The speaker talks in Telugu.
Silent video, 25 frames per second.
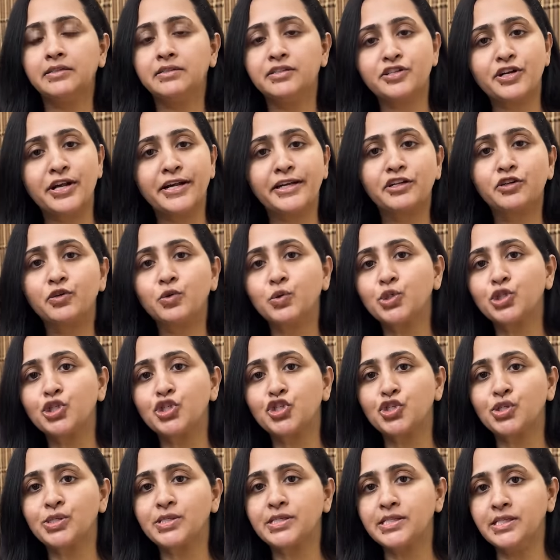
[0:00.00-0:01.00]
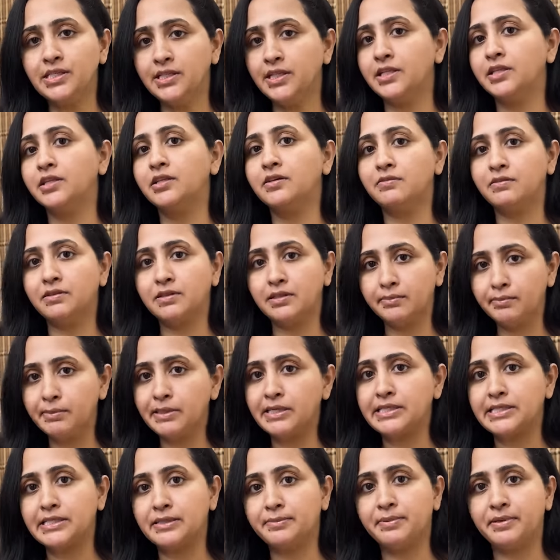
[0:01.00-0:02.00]
డ్రై రోస్ట్ చేసి దాని తర్వాత
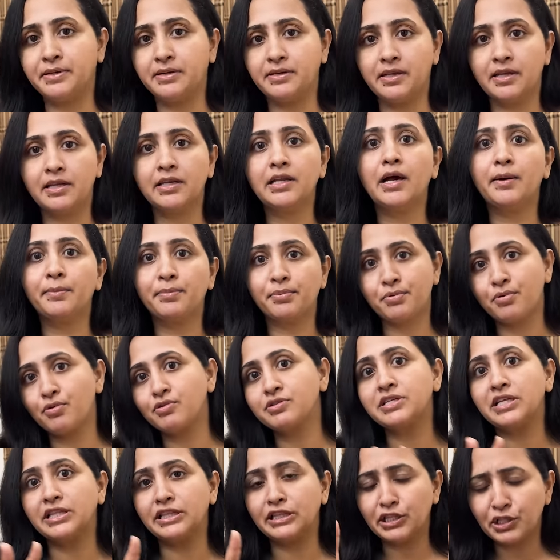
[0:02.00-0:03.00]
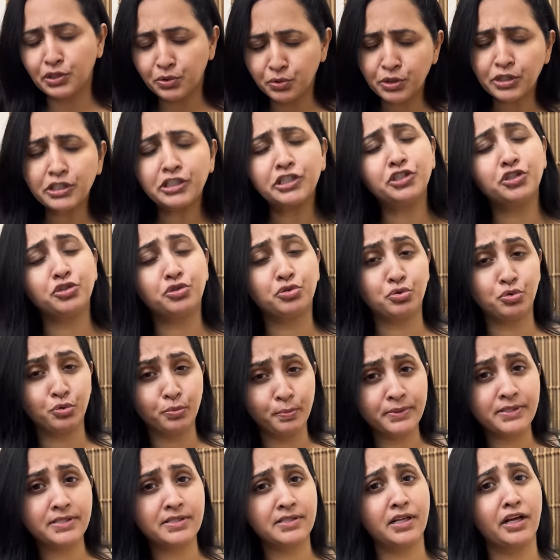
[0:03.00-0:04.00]
మిక్సీ పెట్టాలి ఆ రోస్ అంతా కూడా నేను
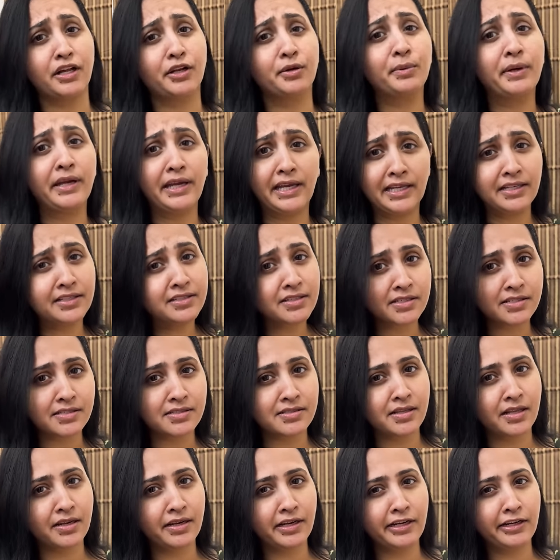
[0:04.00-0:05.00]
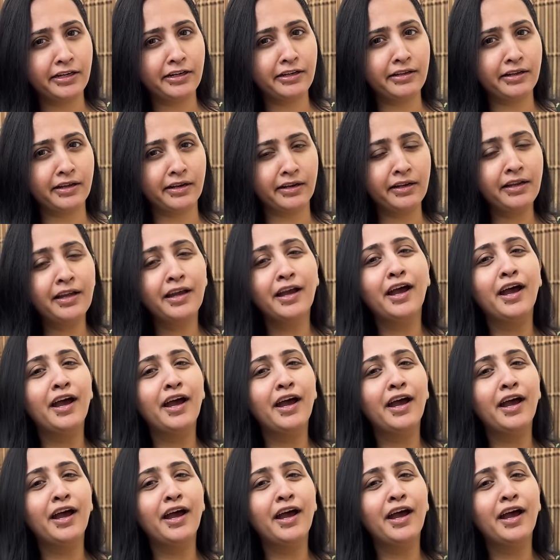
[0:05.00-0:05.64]
చూపిస్తాను ఏం చేస్తున్నాను ఏంటి అని